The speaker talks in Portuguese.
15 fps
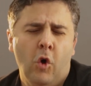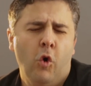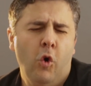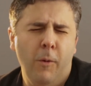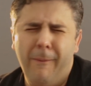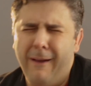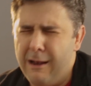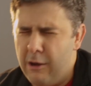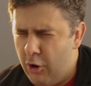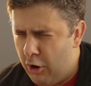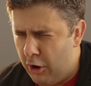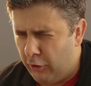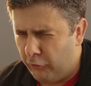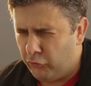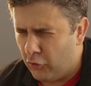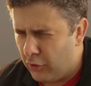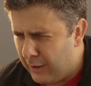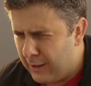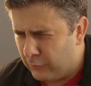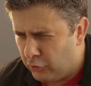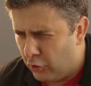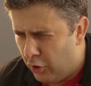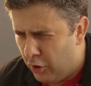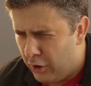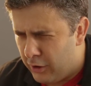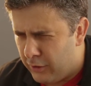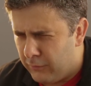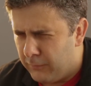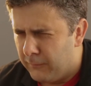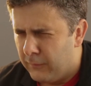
O melhor jogador